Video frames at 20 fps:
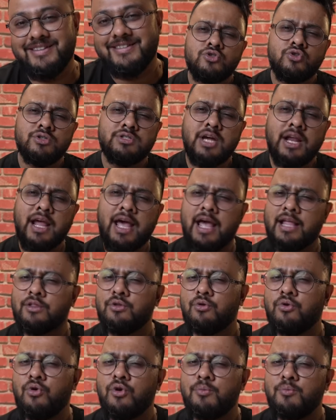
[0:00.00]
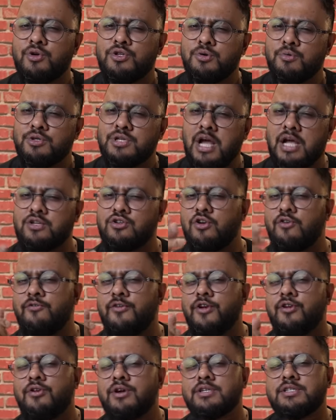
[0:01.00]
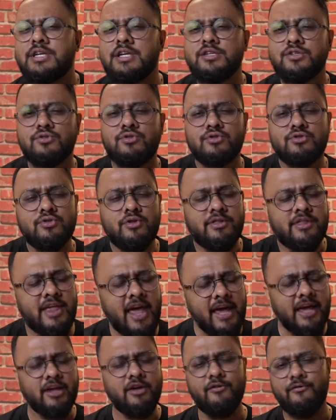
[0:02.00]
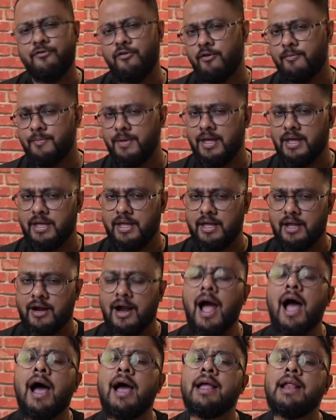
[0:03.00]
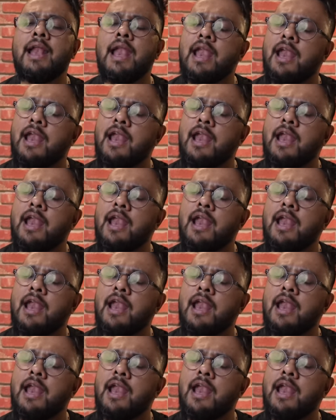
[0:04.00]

সো যারা এতক্ষণ বসে বসে আসলে ভিডিওটা শেষ করছো থ্যাংক ইউ ফর বিং হিয়ার আই